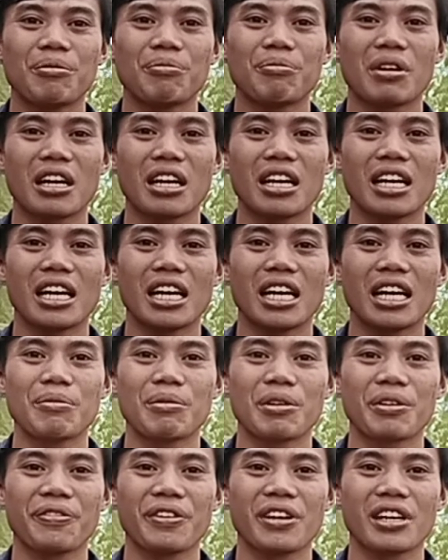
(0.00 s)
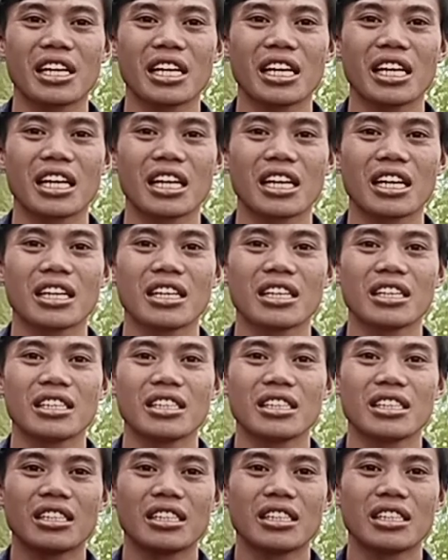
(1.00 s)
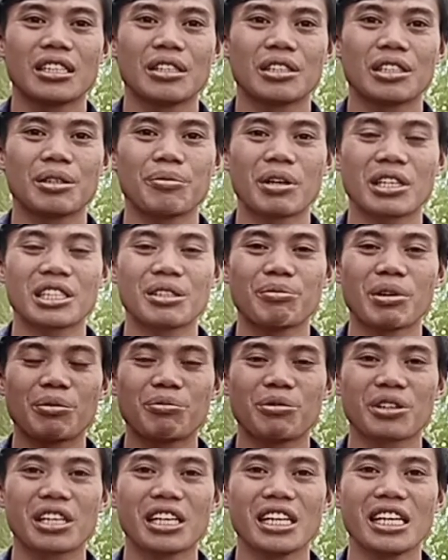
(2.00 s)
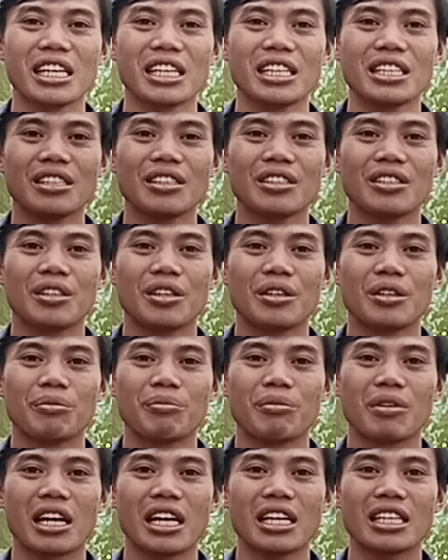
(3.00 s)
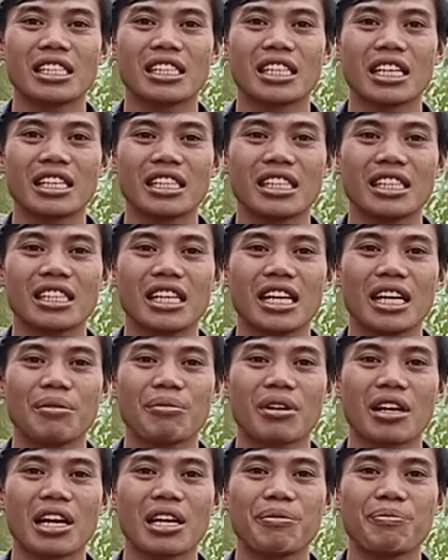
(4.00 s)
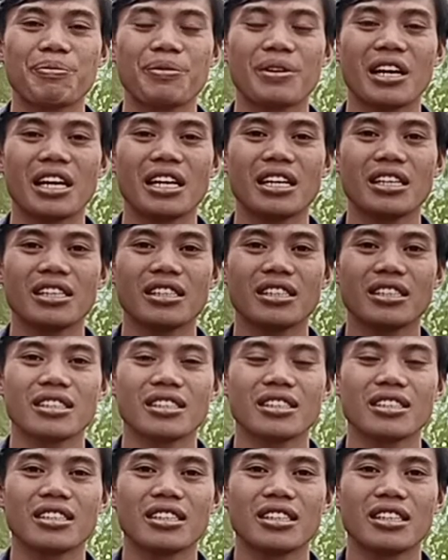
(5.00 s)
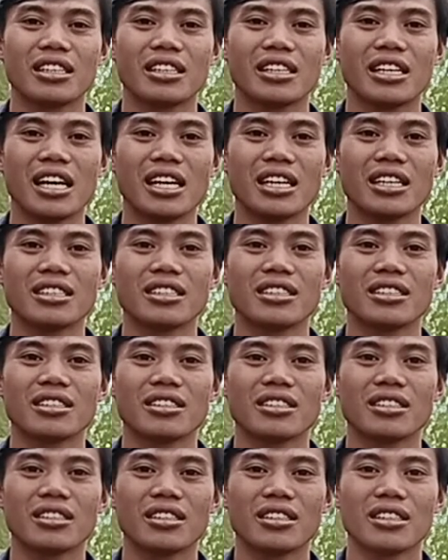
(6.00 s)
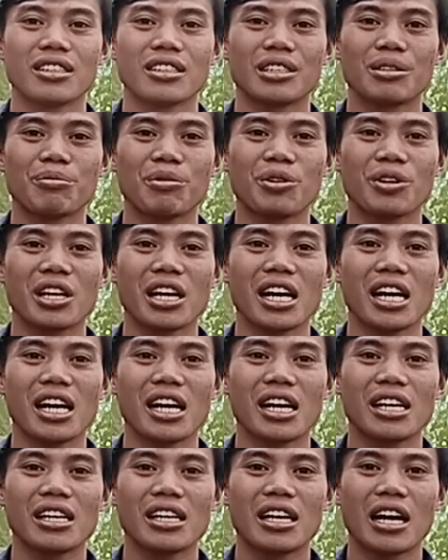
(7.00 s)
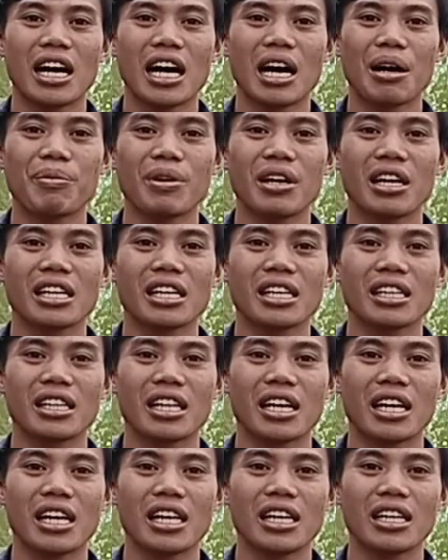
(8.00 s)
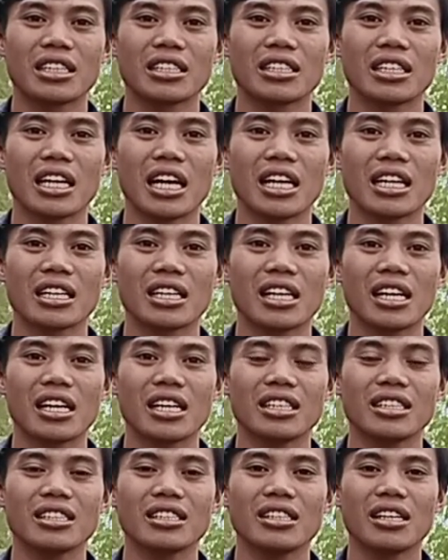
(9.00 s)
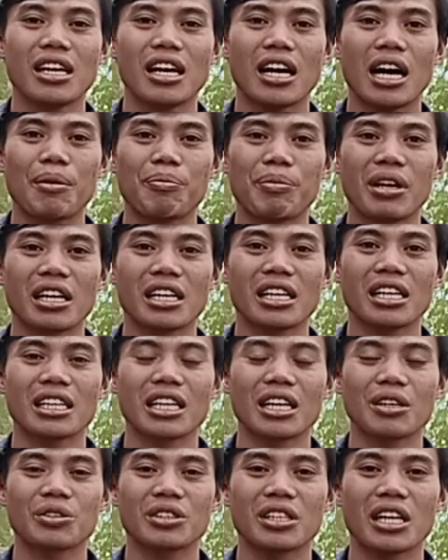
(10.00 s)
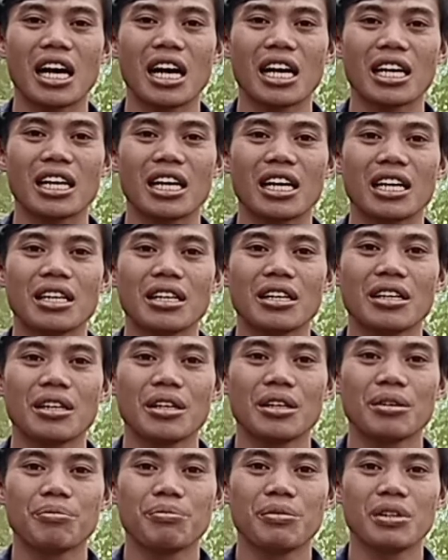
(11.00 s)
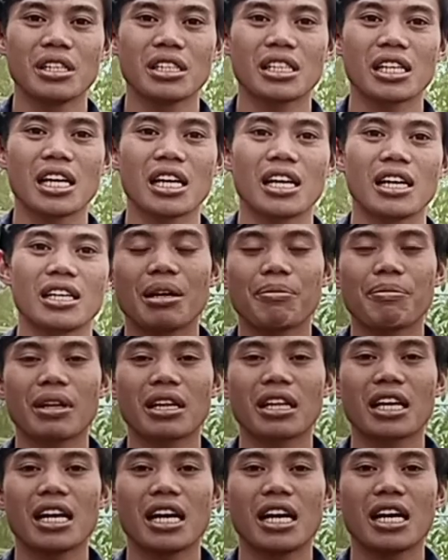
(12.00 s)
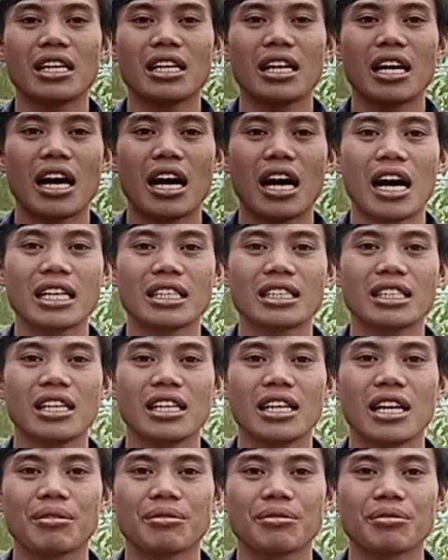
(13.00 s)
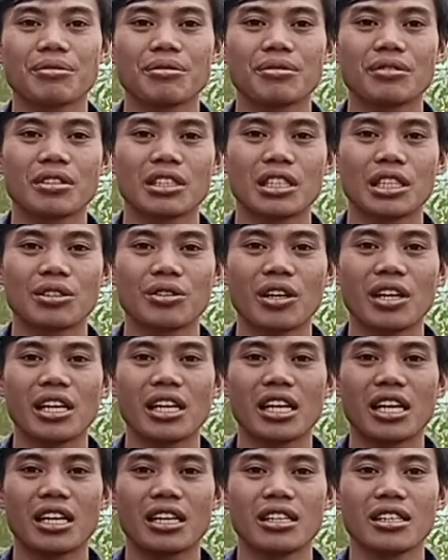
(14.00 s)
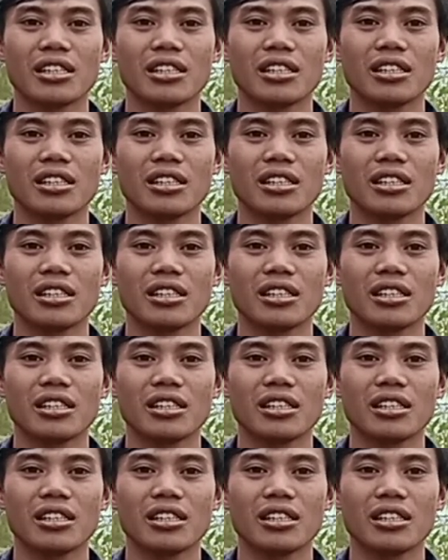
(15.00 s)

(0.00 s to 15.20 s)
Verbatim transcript: marilah berpikir semaksimal mungkin, meraih cita-cita, meraih impian, dan semoga apa yang kita jalankan, apa yang kita usahakan bisa dapatkan hasil yang sesuai dengan